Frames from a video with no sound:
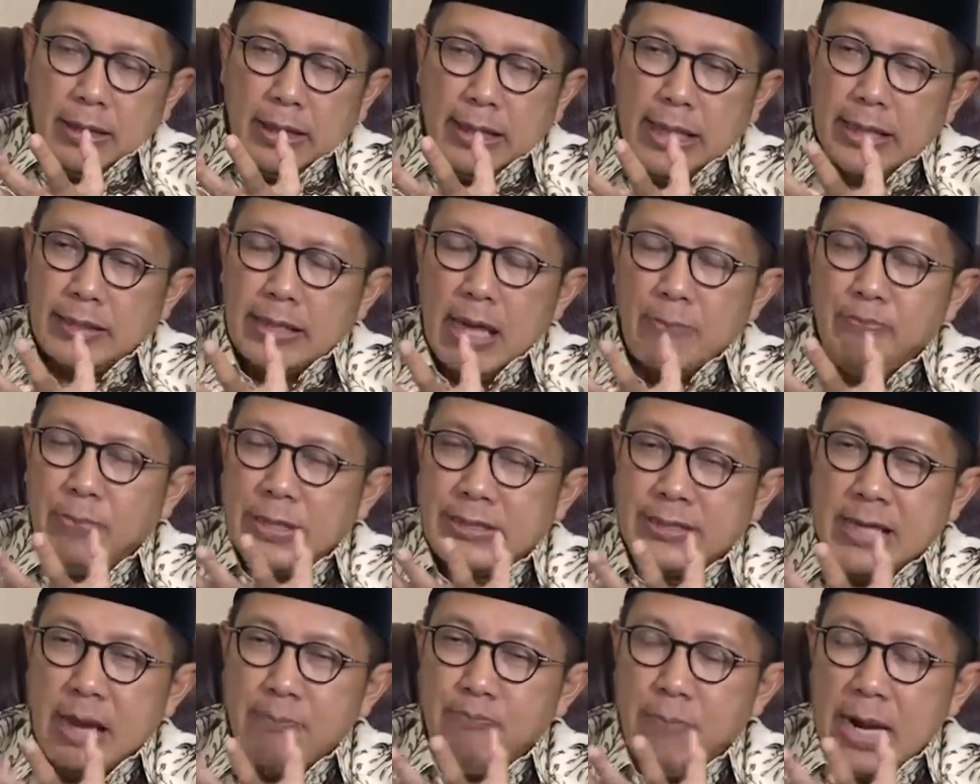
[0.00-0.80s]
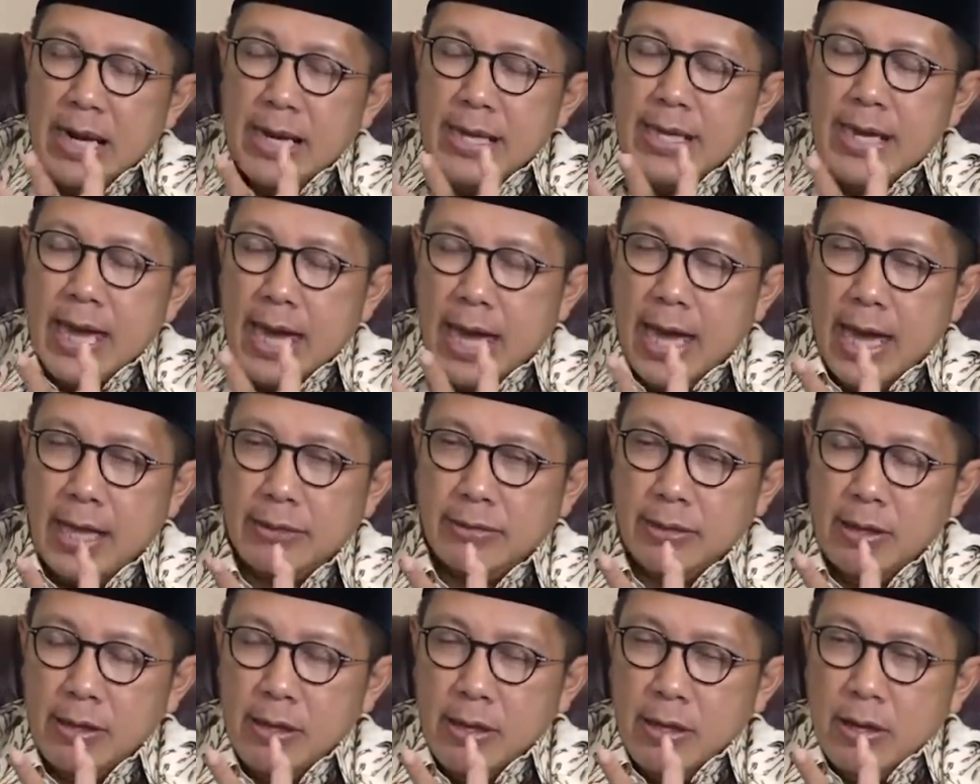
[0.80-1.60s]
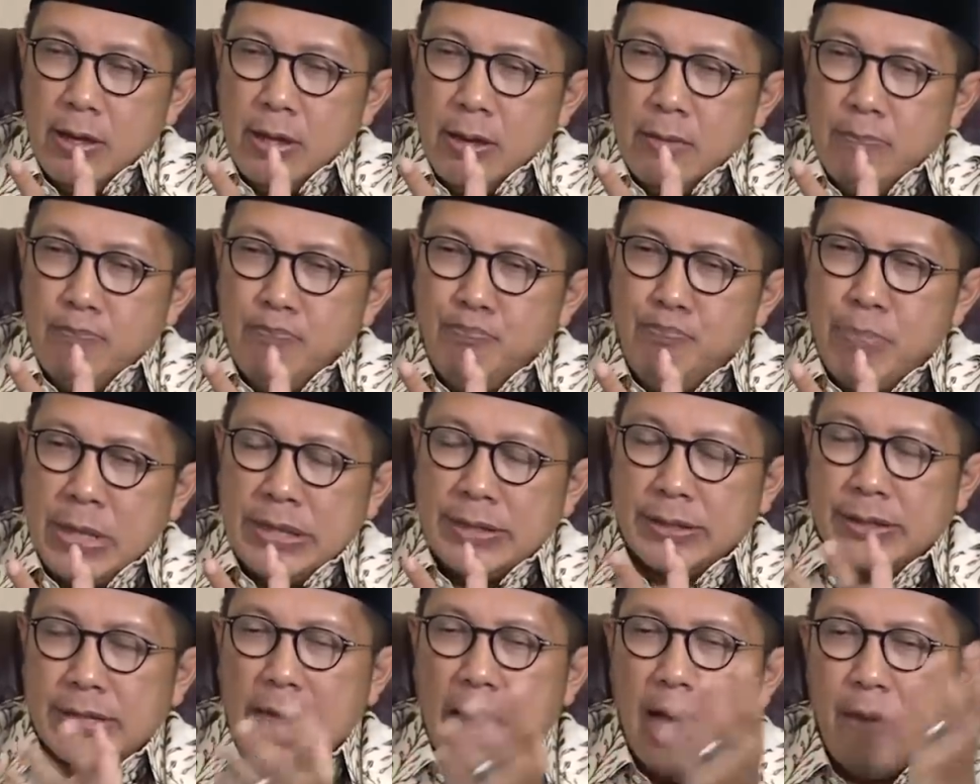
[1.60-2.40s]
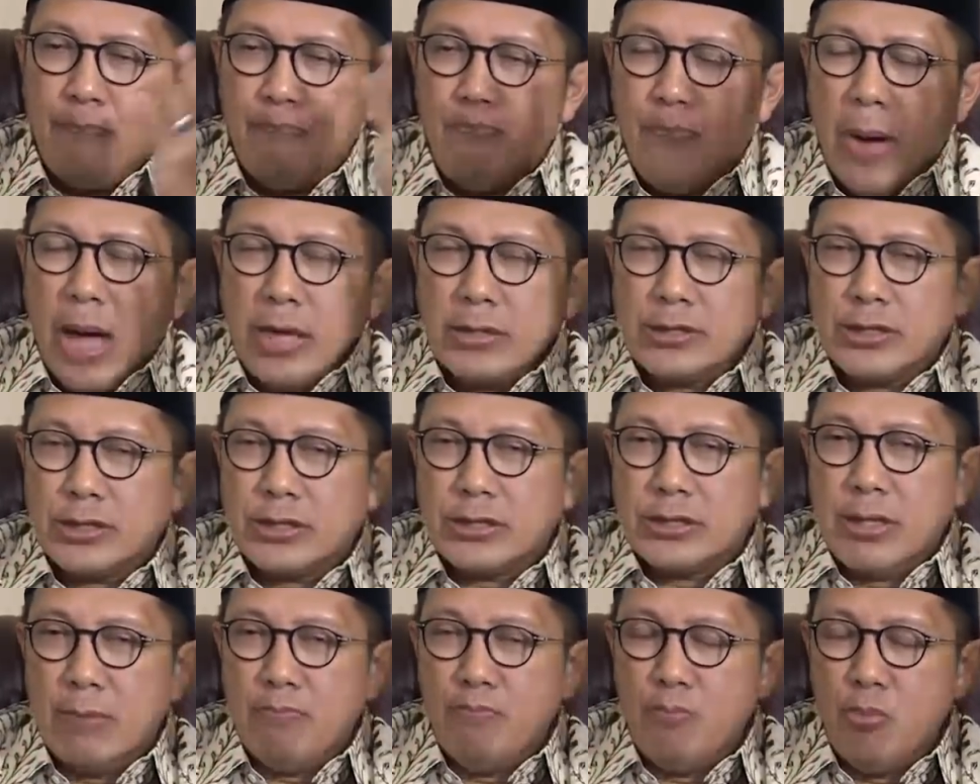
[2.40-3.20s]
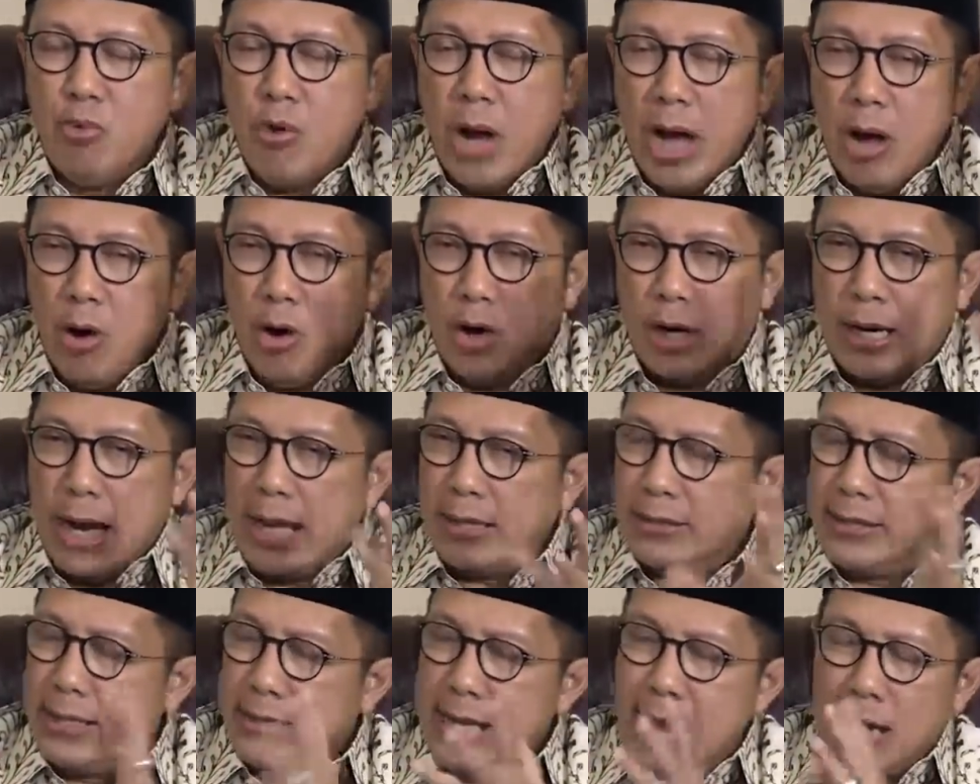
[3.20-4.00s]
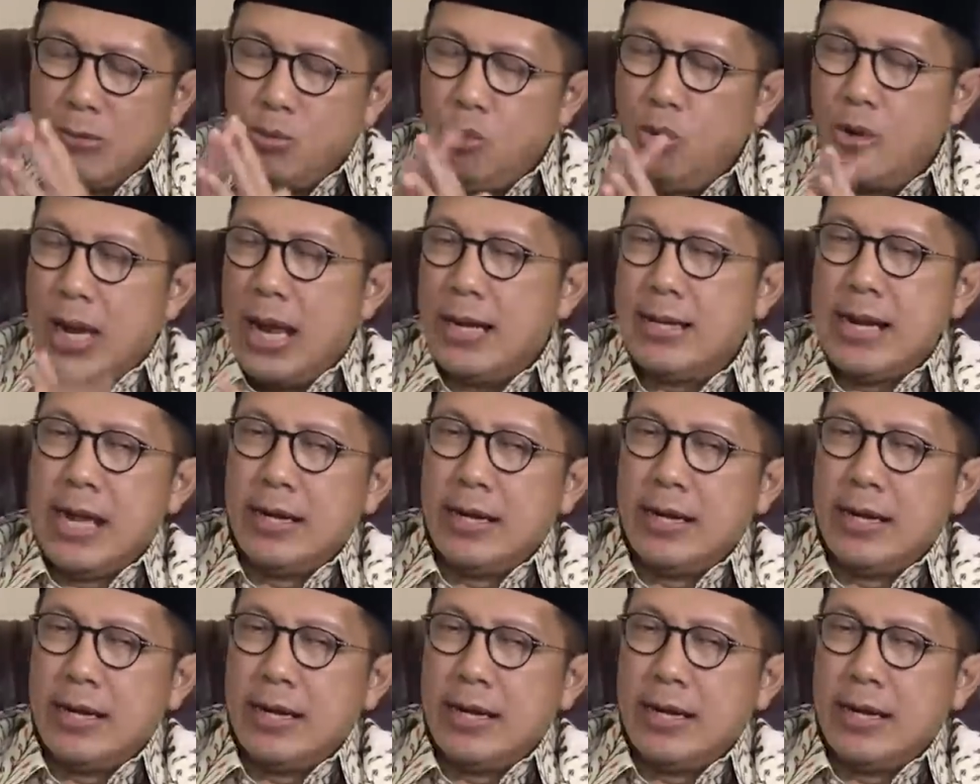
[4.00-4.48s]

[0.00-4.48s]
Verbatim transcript: kita bisa melihat betapa semua orang tidak kurang